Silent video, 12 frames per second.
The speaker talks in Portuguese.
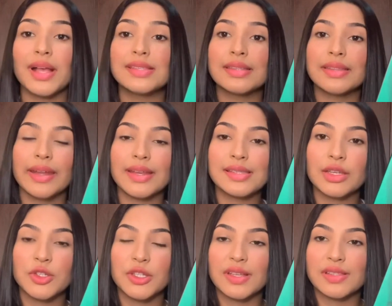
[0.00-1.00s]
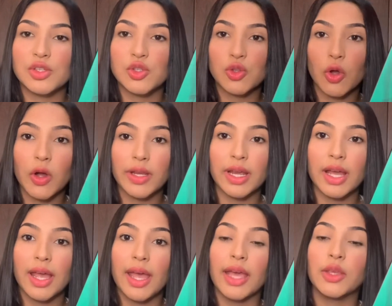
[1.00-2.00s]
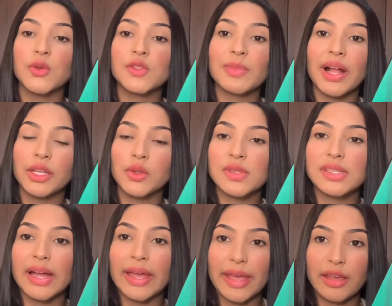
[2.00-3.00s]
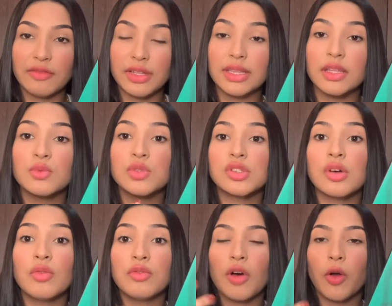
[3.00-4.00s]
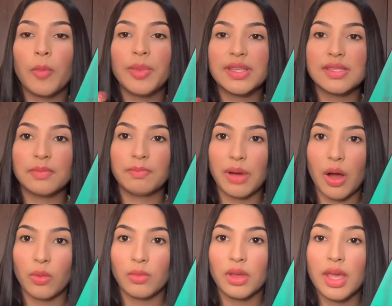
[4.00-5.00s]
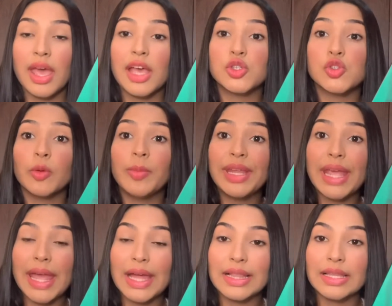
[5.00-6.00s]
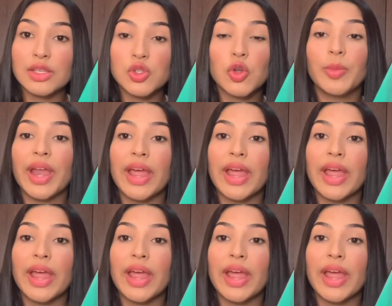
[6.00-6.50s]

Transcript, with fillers: interessante dessa história é que os maridos da Evelyn não são o foco principal. É sobre ela, sobre a